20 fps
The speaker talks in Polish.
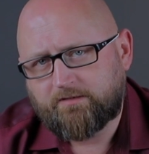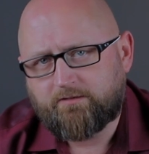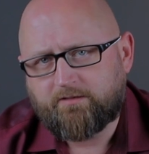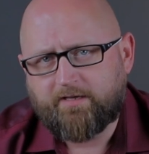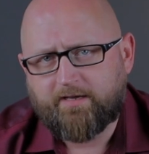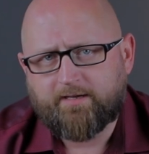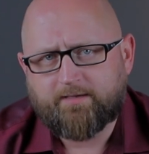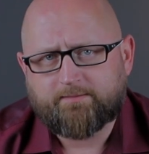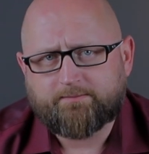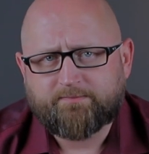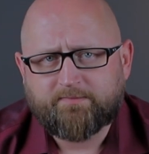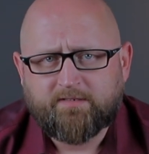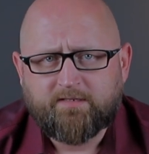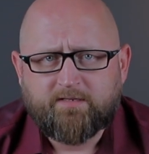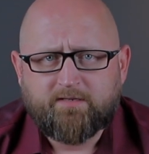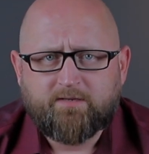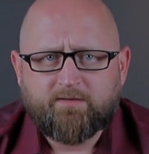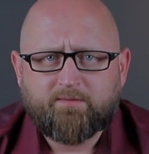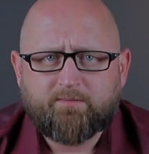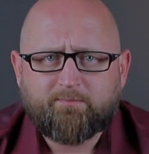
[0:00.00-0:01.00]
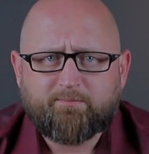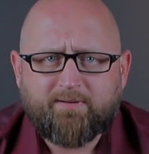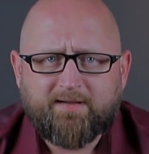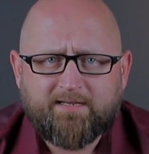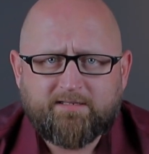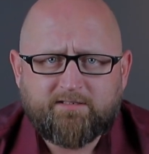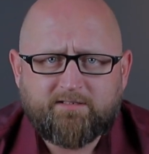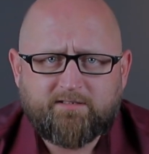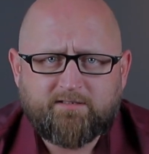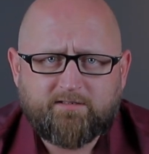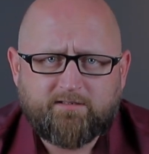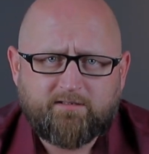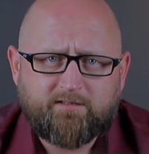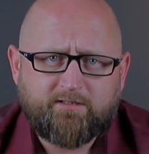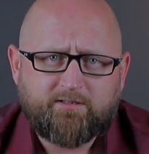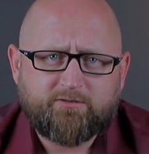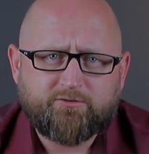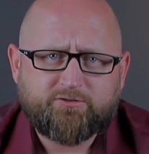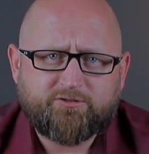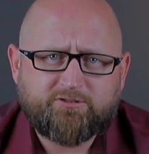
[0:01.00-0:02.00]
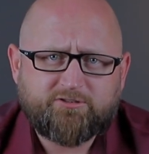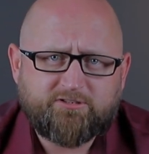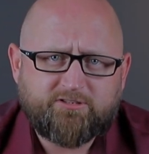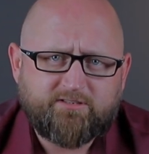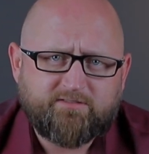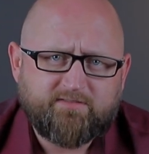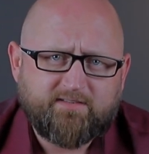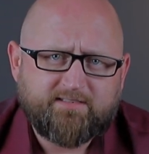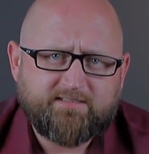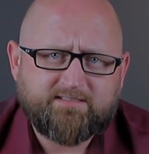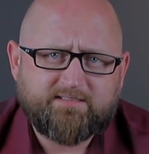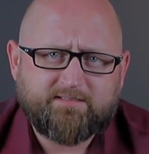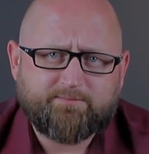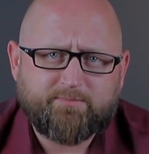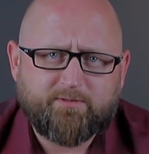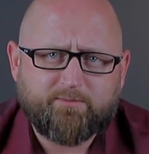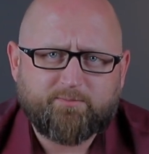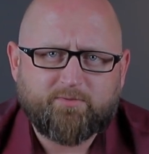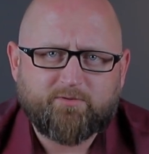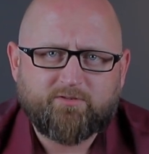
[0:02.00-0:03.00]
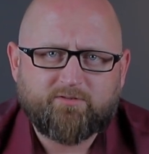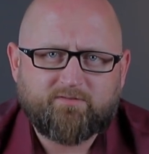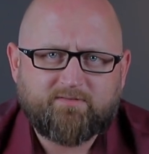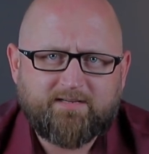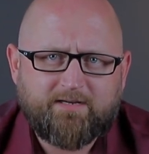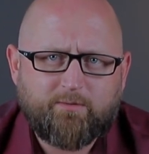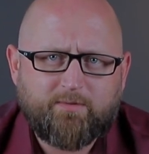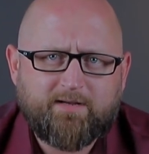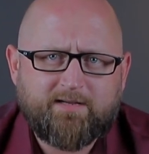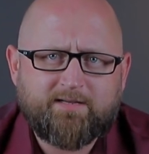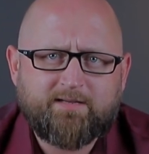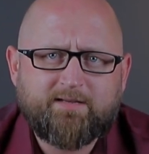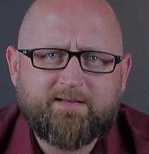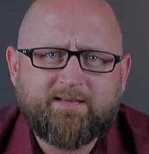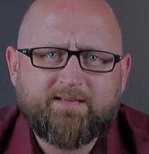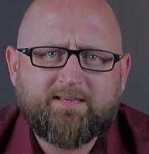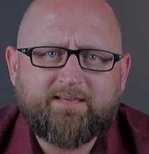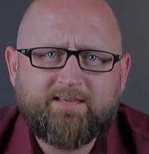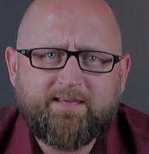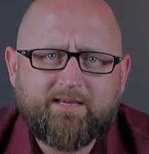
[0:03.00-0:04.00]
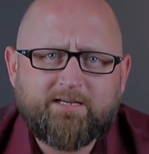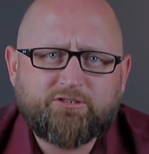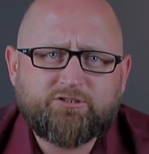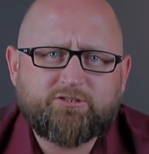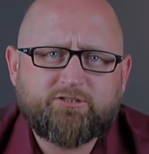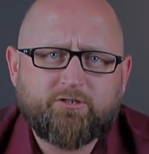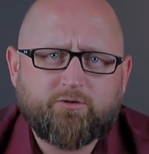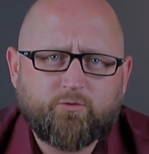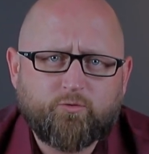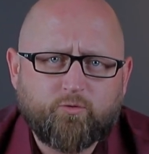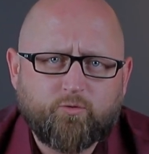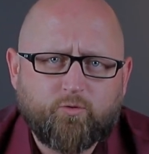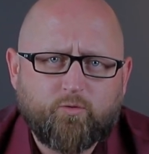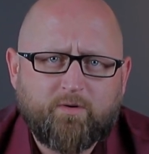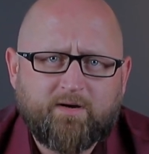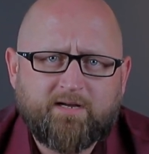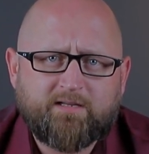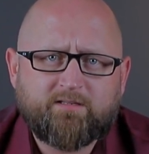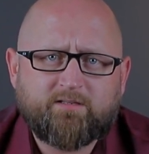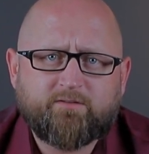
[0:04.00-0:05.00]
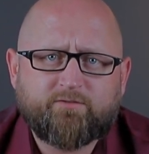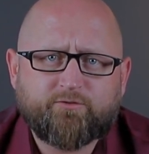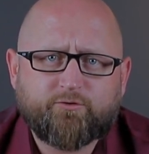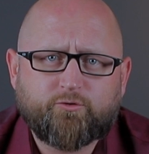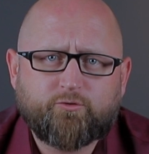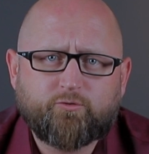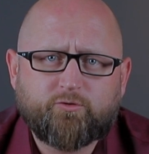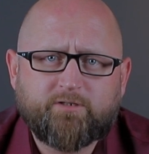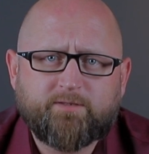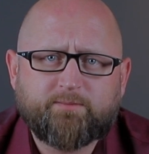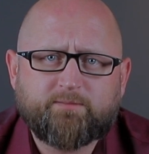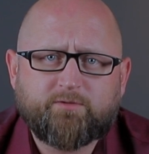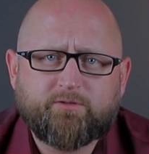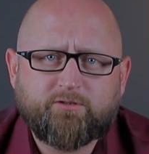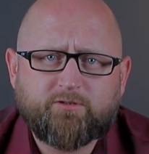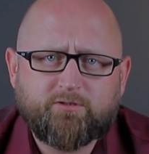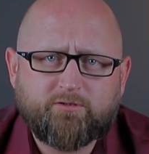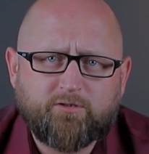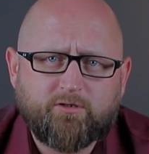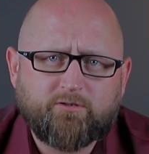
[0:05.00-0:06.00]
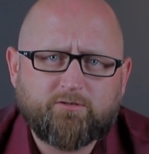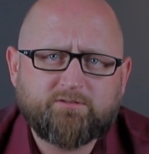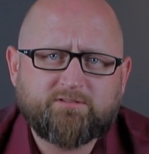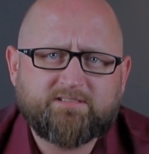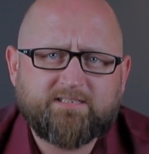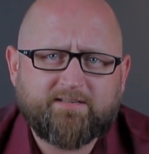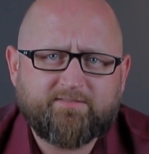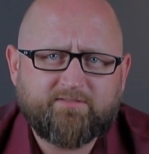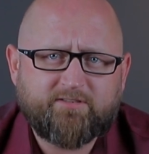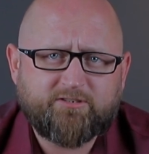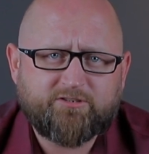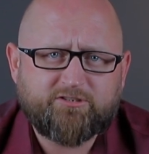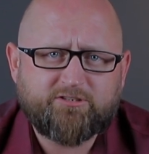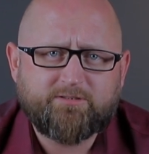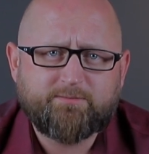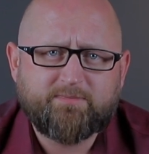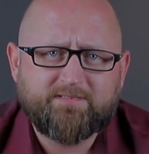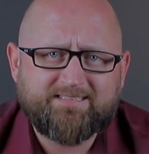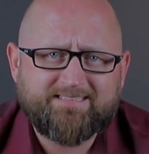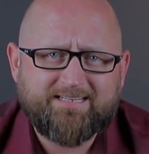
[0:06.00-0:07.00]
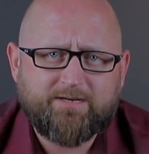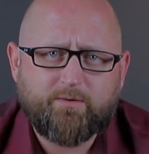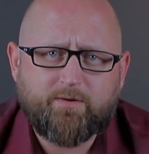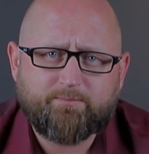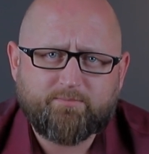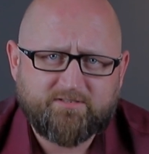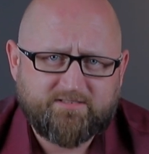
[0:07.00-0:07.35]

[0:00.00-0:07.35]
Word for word: Nie. Pani litościwa zaproponowała jeszcze układ, w którym to zawiesimy całe